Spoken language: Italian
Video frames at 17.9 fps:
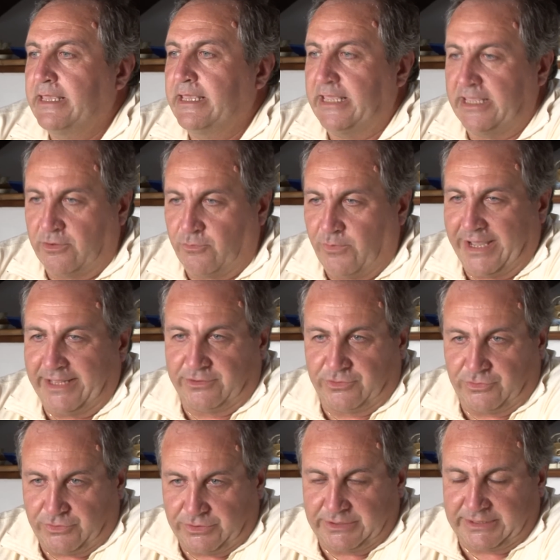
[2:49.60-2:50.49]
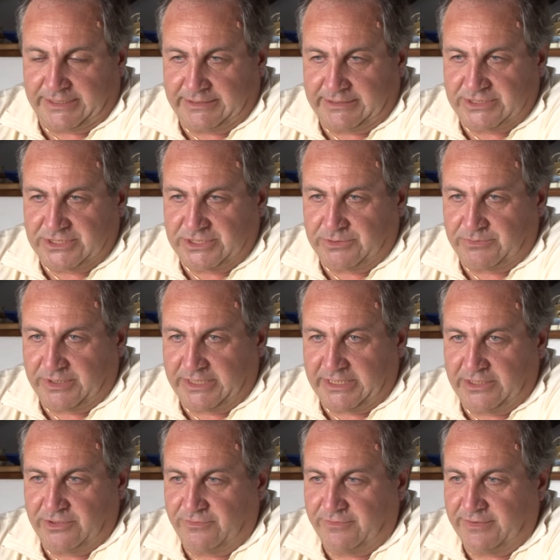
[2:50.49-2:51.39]
in quanto 35
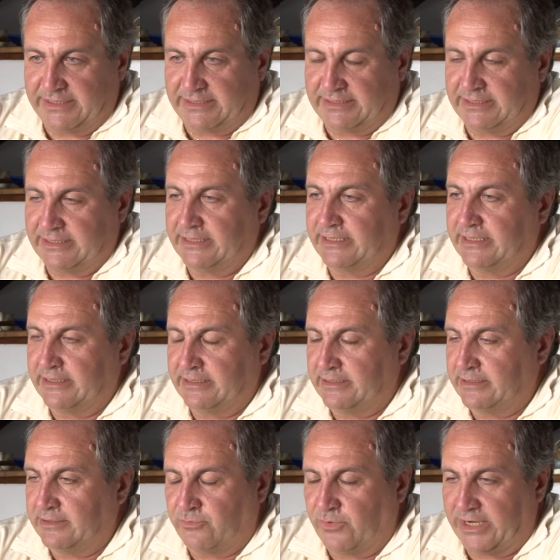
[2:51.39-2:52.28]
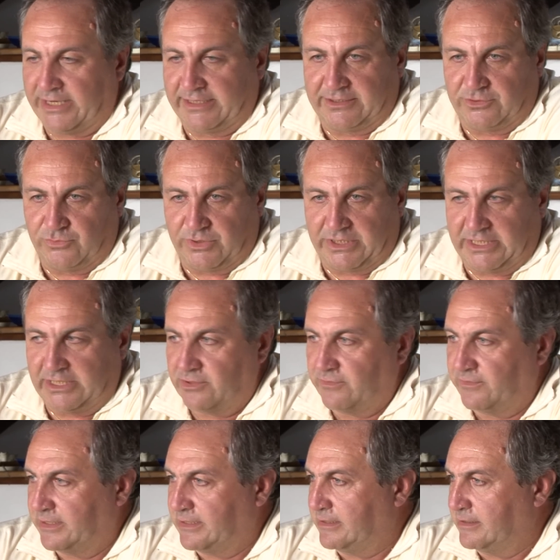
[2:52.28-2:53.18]
kW e i 42
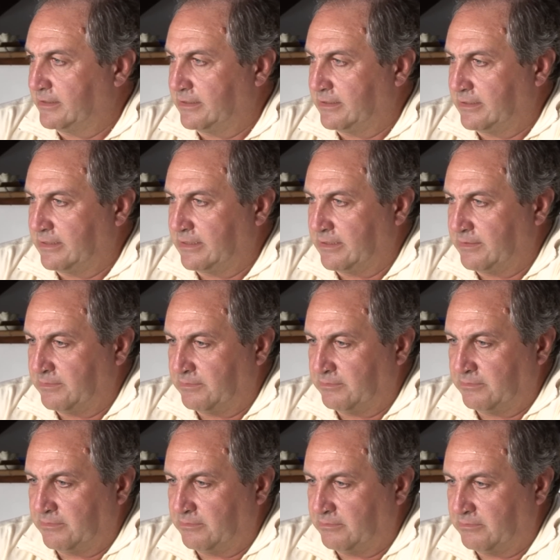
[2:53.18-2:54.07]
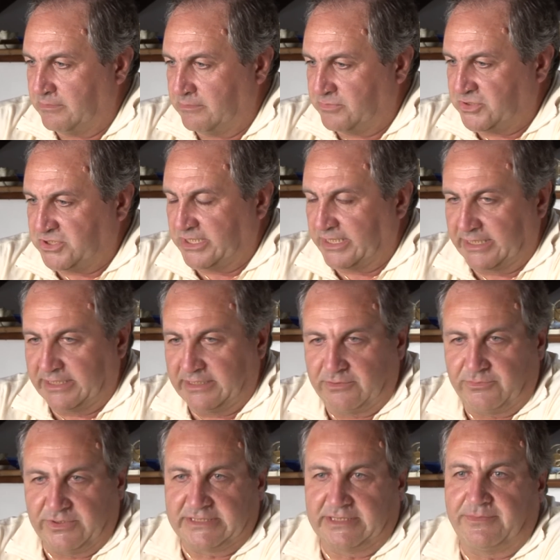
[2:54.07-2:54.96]
kW ehm, circa
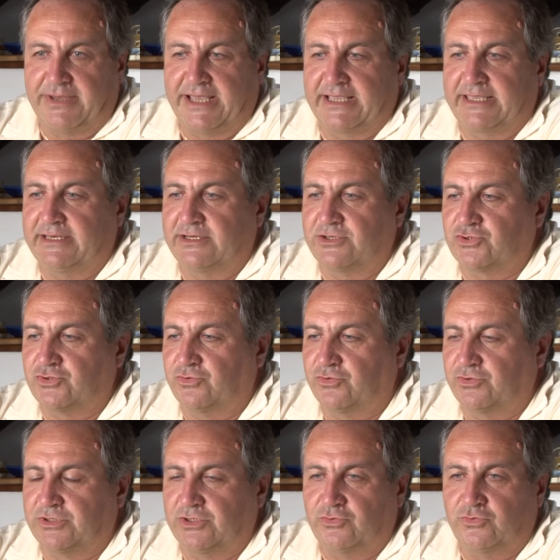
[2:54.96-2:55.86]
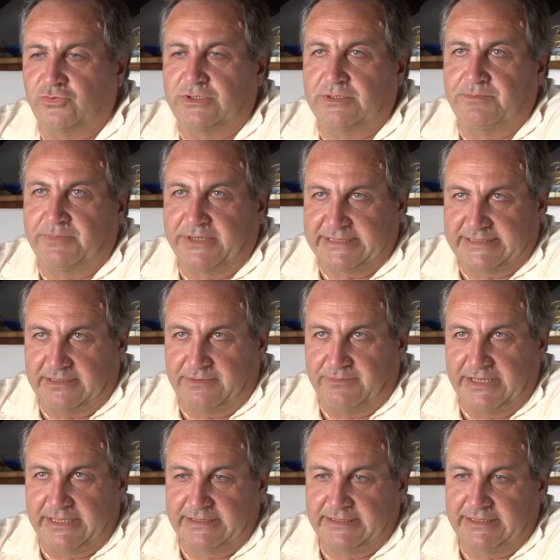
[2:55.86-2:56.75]
di questa macchina sono ottenuti
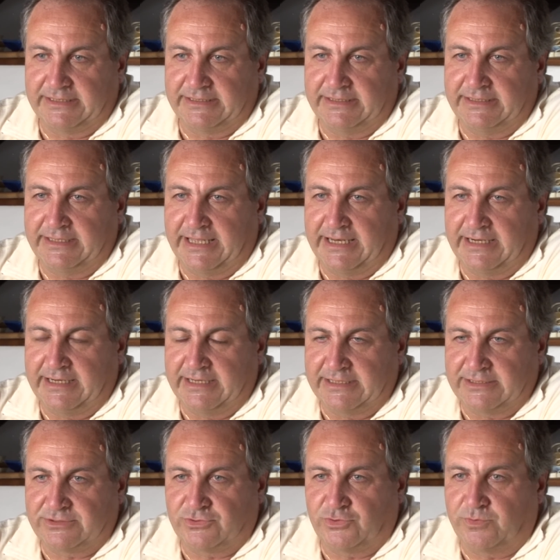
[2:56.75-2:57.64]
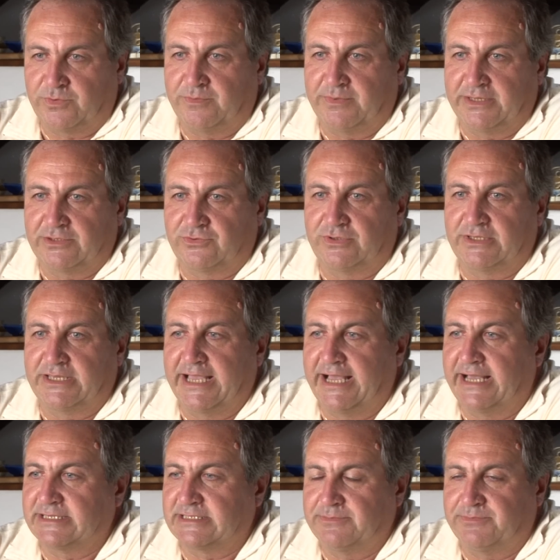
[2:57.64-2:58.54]
parzialmente dall'assorbimento di
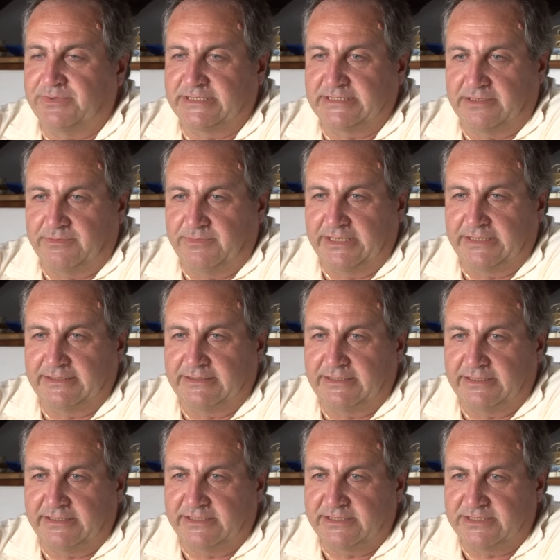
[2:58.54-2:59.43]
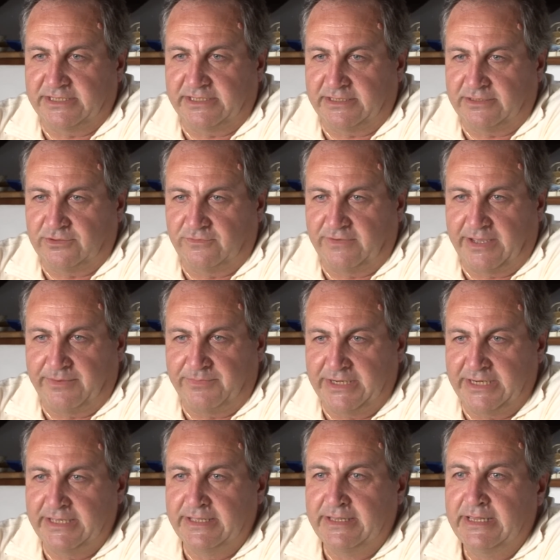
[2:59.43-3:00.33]
gas e parzialmente dall'energia
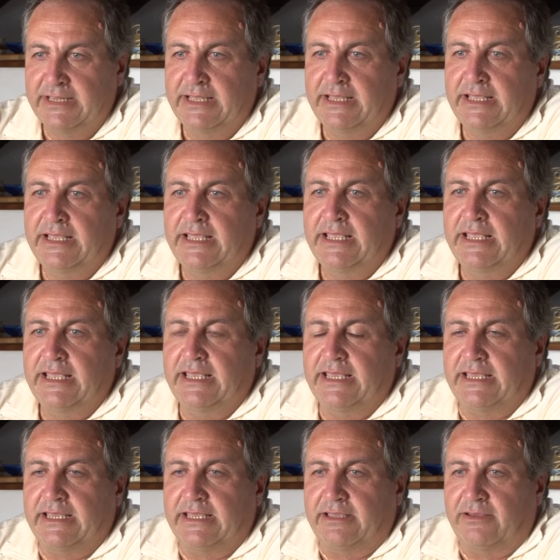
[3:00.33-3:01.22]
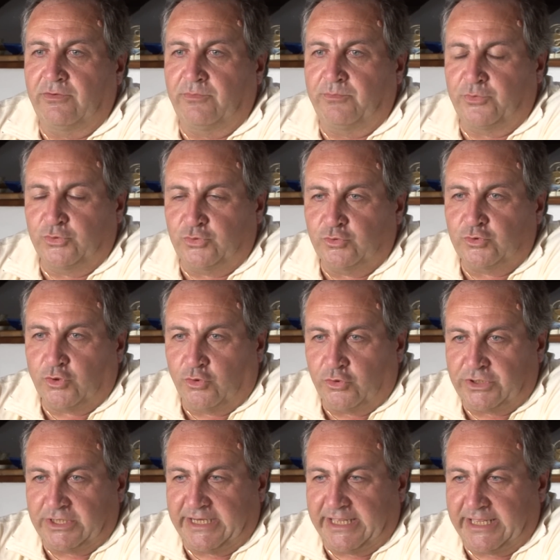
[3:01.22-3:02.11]
rinnovabile, eh, ho potuto
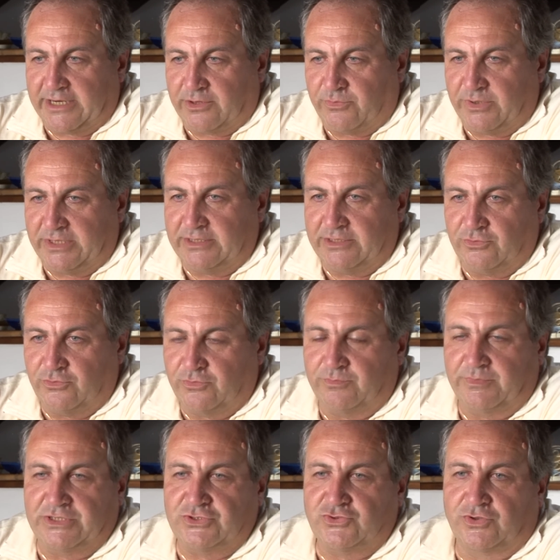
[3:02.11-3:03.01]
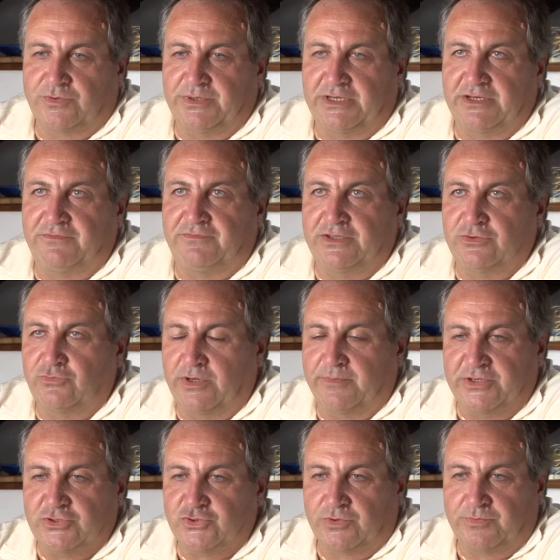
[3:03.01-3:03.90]
ottenere quindi un maggior beneficio,
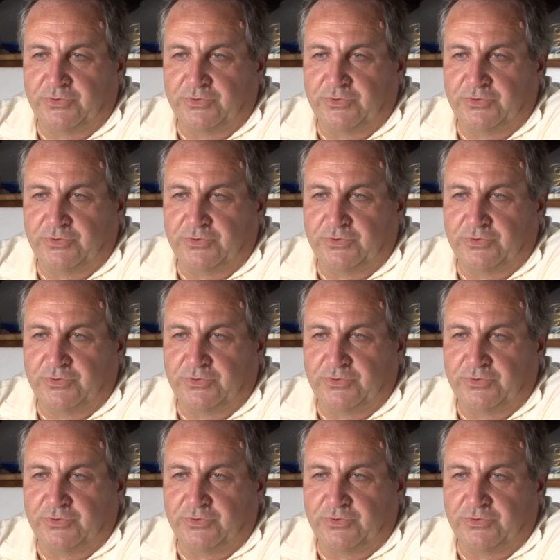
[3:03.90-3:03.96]
una maggior